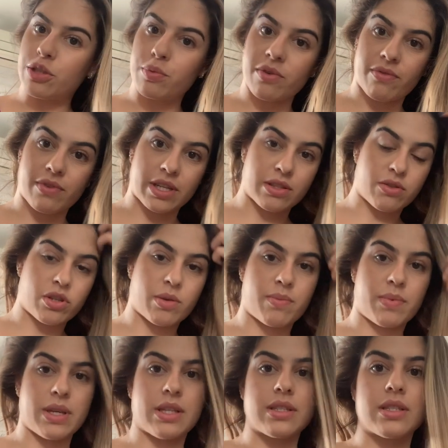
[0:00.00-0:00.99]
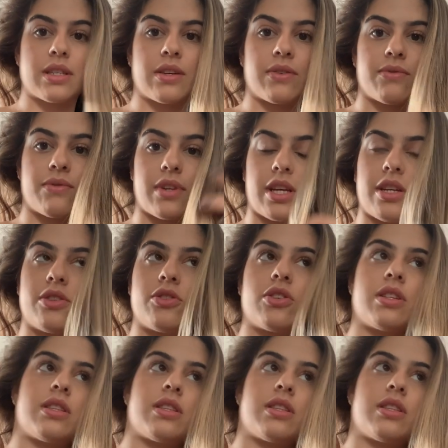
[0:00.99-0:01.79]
tipo, eu faço a chapinha assim na frente,